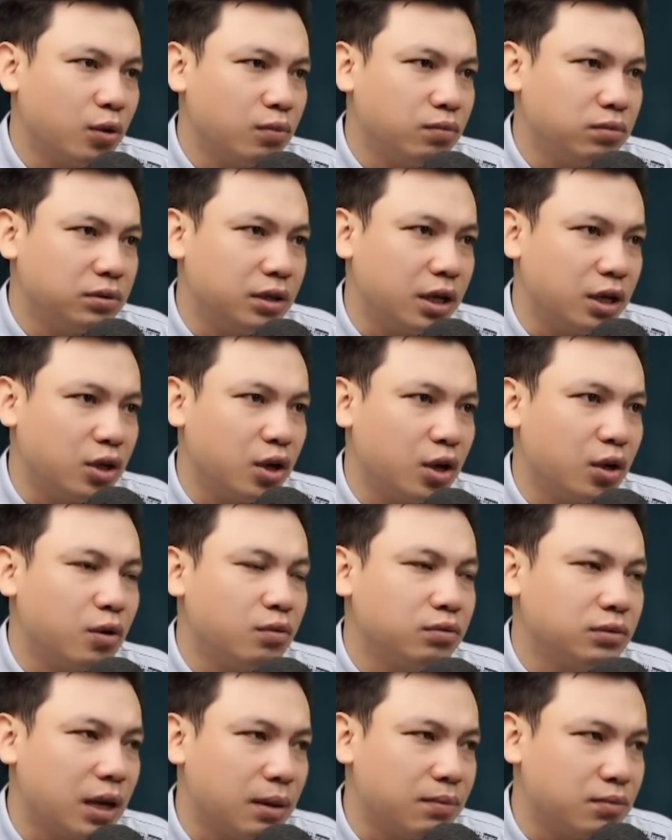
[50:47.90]
Anh Thịnh
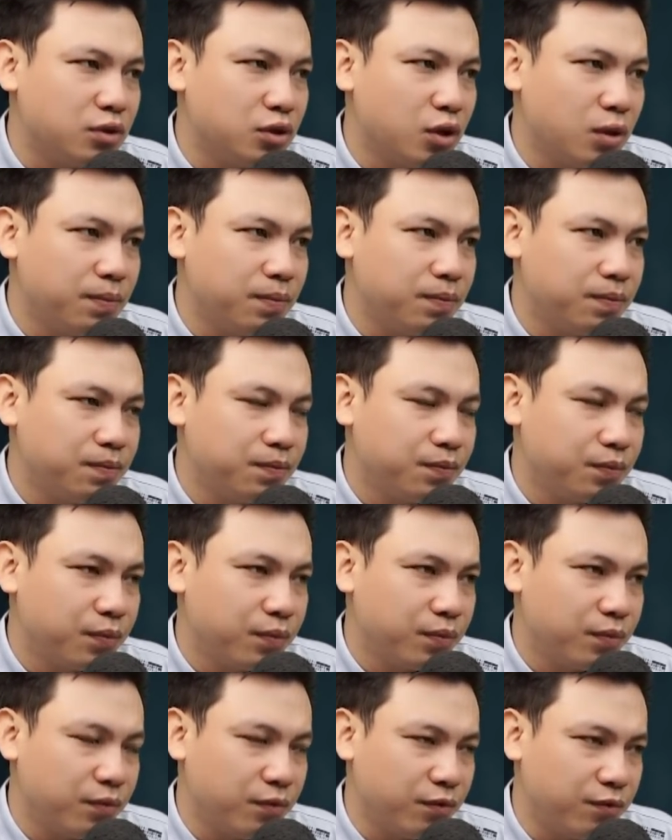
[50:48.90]
ngồi phịch xuống giường
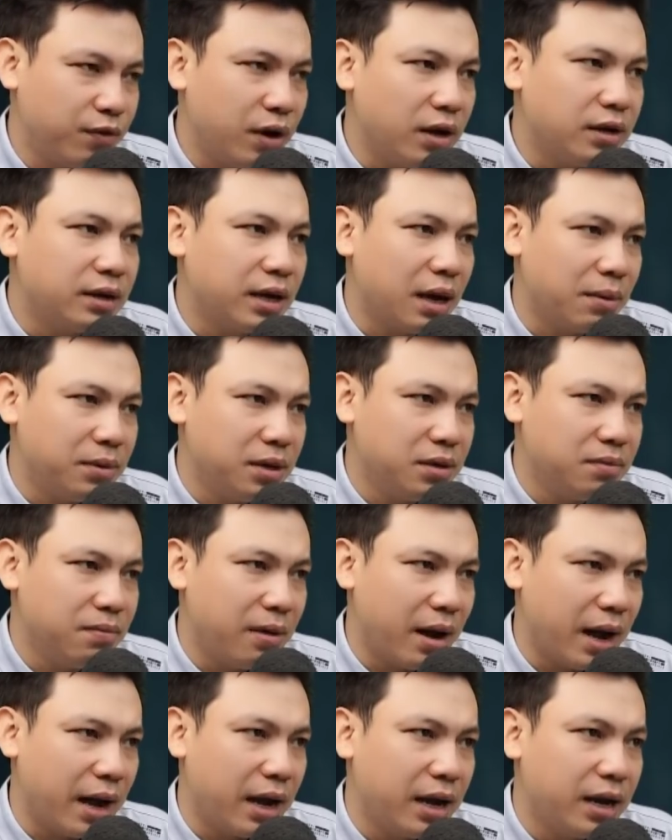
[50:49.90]
đau khổ đói,
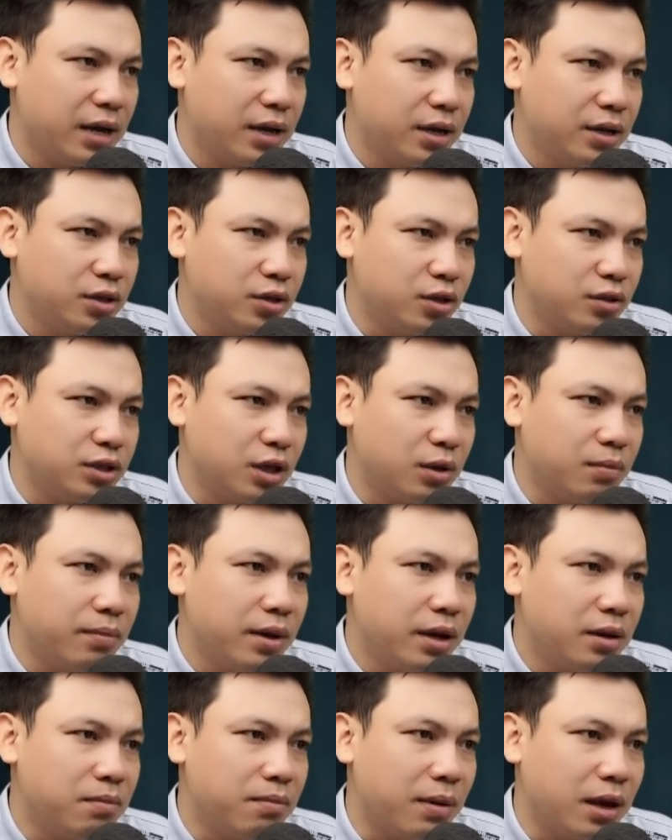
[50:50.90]
lính nhà cướp
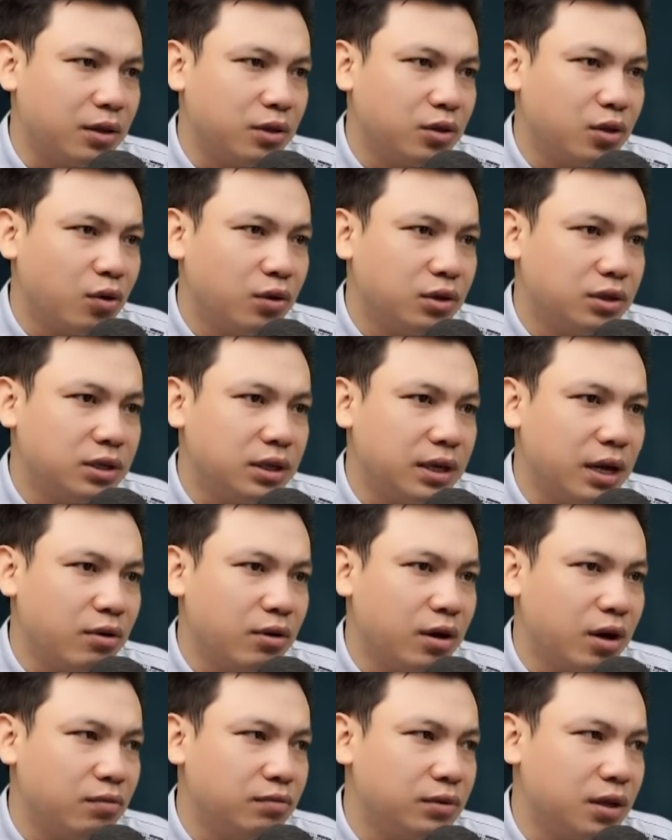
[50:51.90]
mất 4 đồng và
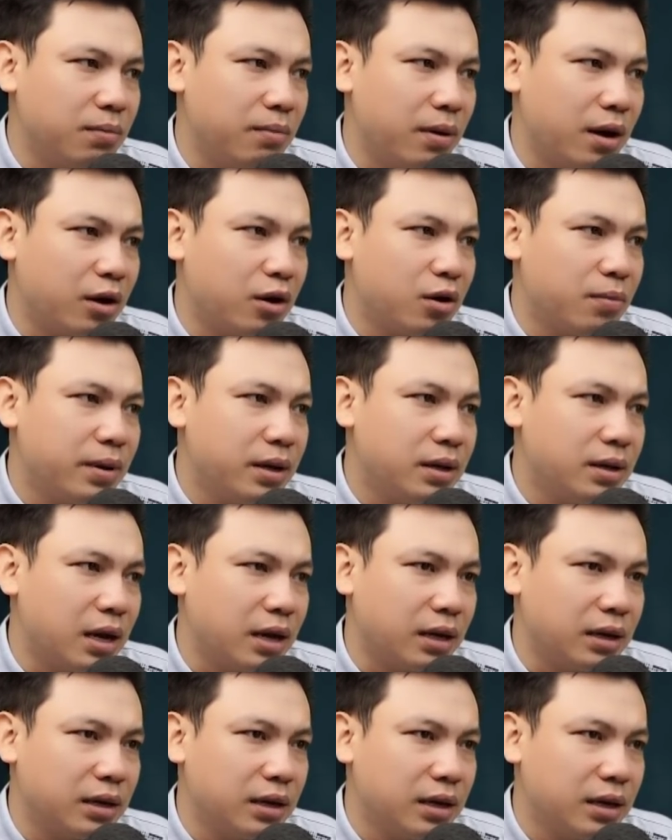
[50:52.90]
trình quan không đủ,
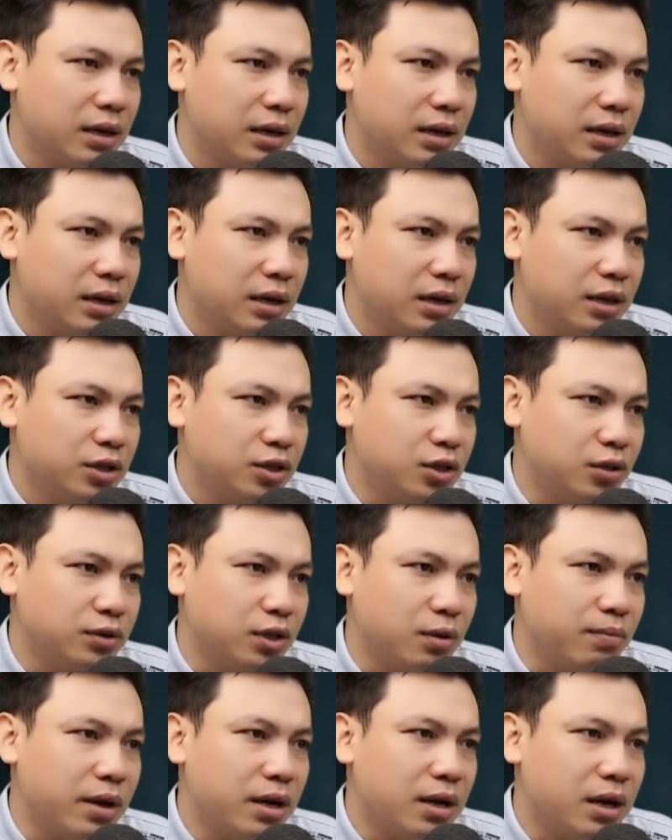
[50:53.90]
bắt 2 ngày sau
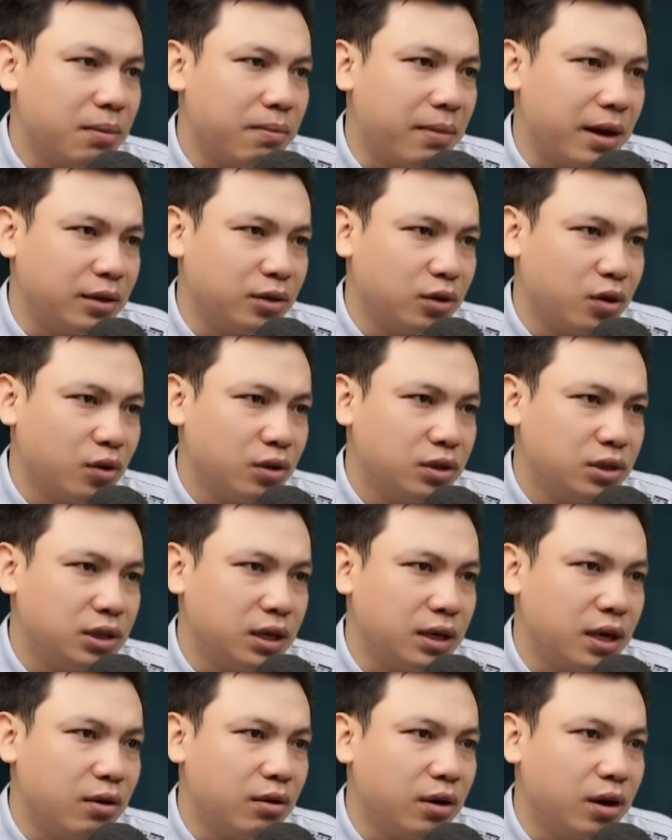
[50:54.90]
lên lại.
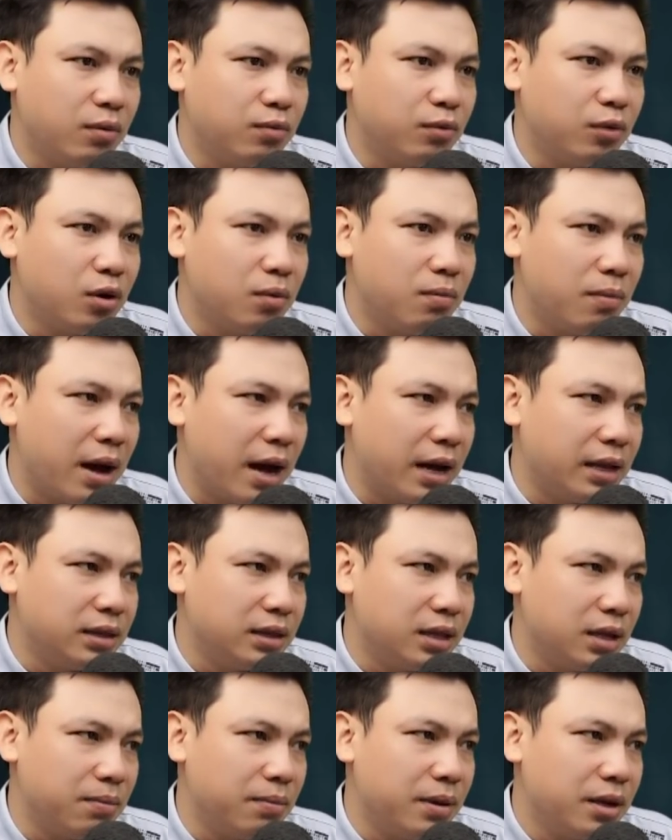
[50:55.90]
Chị Hương
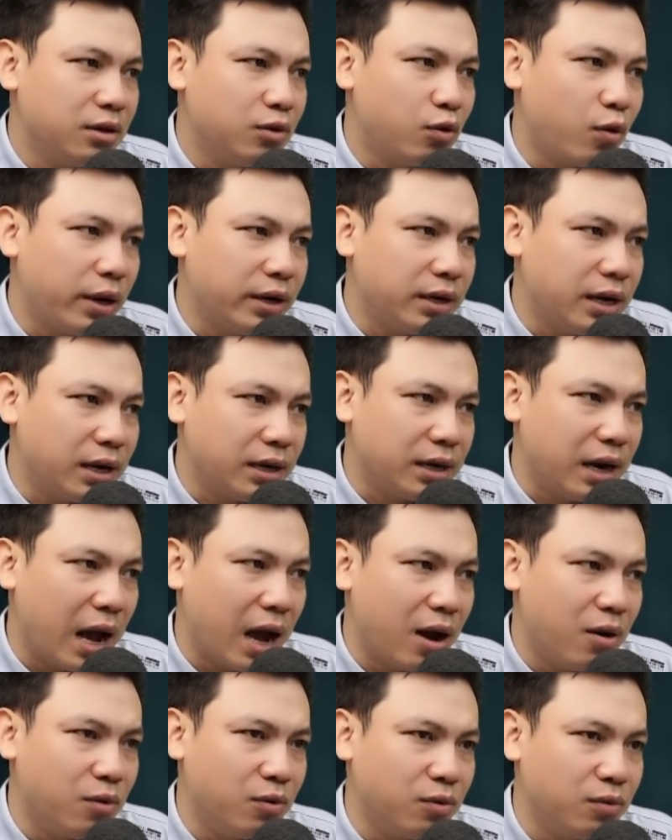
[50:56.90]
điên tiết lắm,
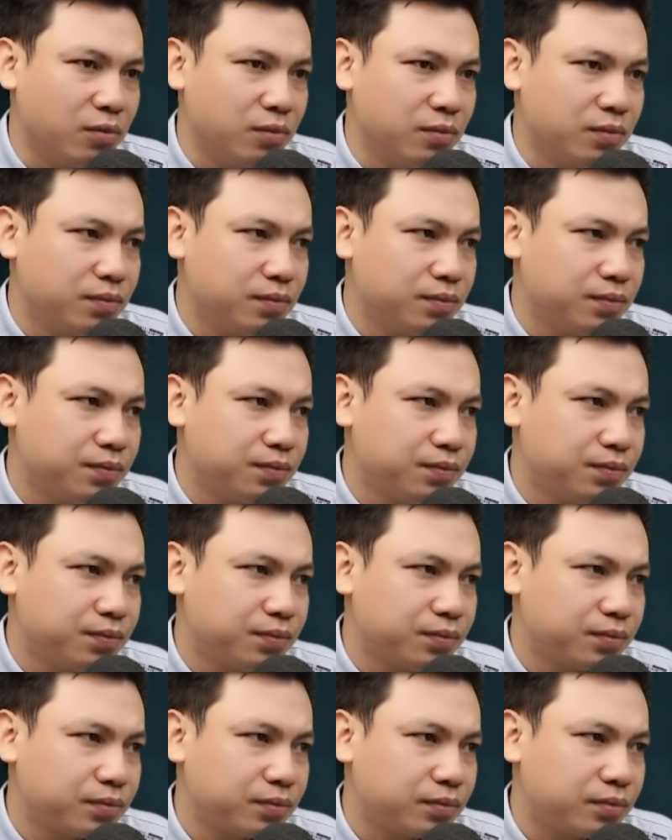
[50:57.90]
lâu nay thấy hơi
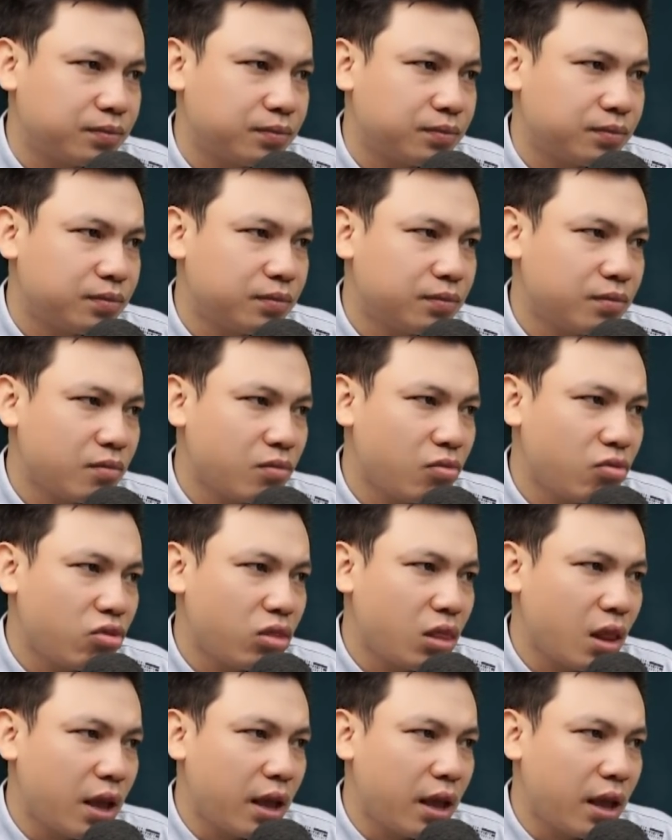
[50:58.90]
khó chịu vì sự ngốc nghếch